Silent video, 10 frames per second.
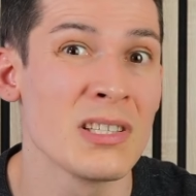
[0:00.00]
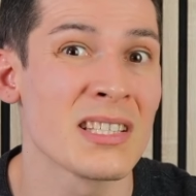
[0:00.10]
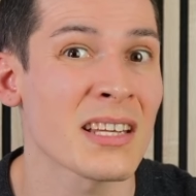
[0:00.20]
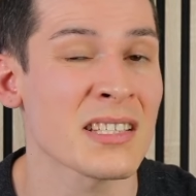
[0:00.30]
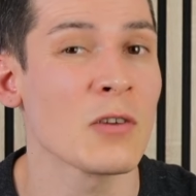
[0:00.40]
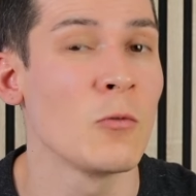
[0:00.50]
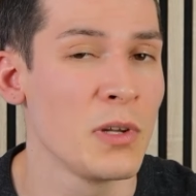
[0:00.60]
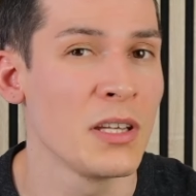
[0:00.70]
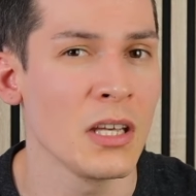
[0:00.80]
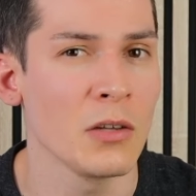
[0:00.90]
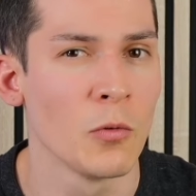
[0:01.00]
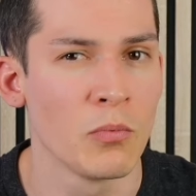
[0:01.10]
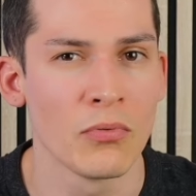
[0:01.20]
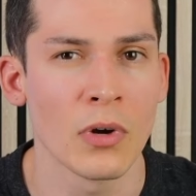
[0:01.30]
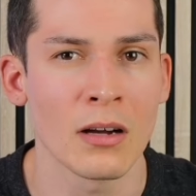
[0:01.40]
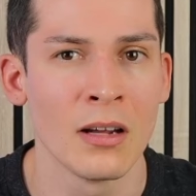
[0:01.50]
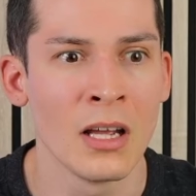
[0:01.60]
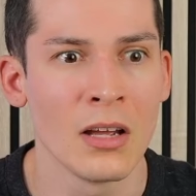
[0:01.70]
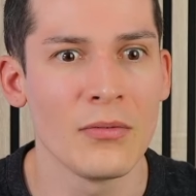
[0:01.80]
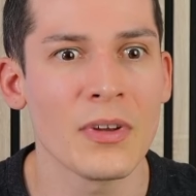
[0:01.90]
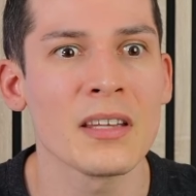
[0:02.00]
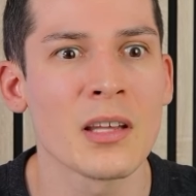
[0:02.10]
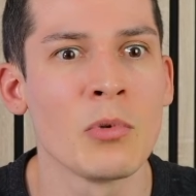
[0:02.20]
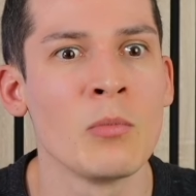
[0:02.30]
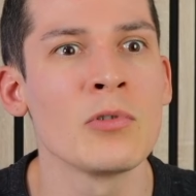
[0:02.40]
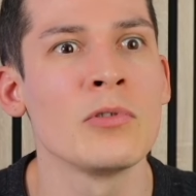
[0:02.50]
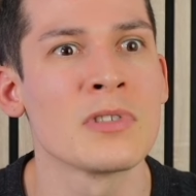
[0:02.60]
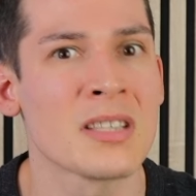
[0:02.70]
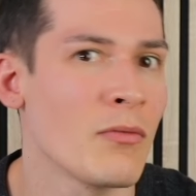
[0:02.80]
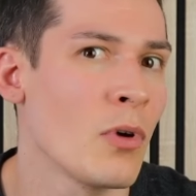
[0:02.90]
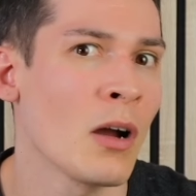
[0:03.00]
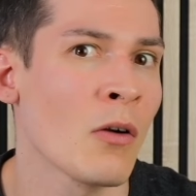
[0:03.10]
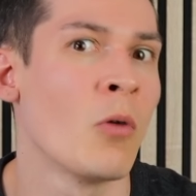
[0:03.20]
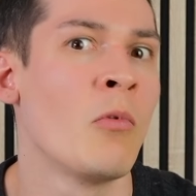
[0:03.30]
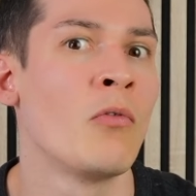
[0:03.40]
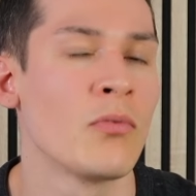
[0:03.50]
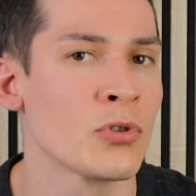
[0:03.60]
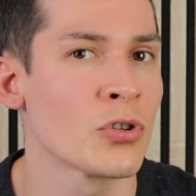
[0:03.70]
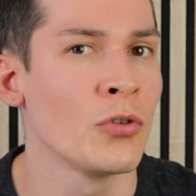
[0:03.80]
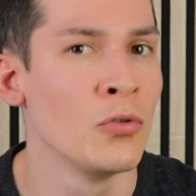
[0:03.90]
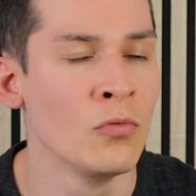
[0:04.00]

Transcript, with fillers: c'est assez compliqué de pouvoir véritablement savoir comment on fonctionne